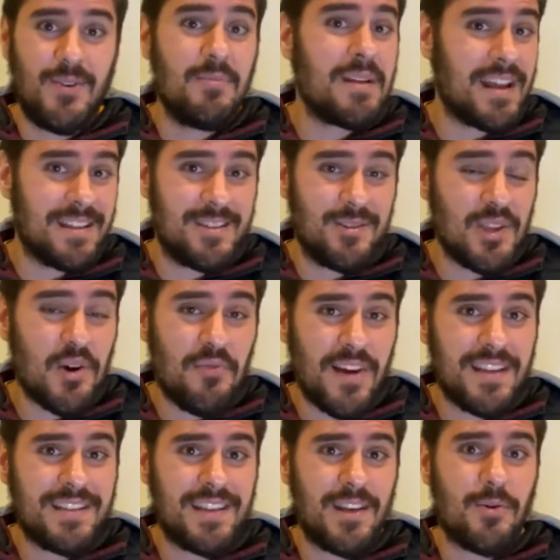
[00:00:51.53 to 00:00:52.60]
o Brasil não
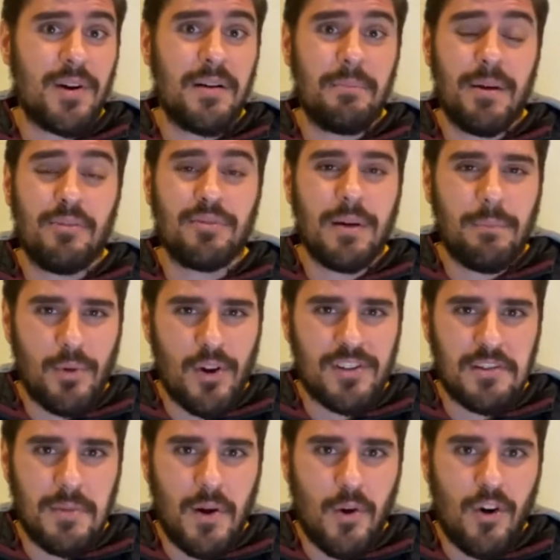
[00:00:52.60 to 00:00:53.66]
vai ser o campeão da
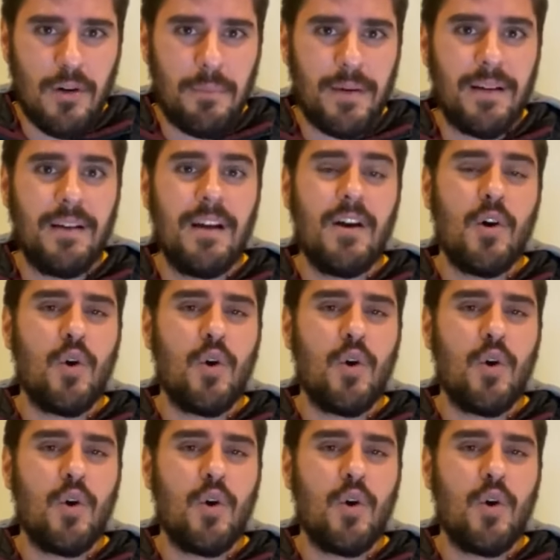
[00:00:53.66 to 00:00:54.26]
próxima Copa,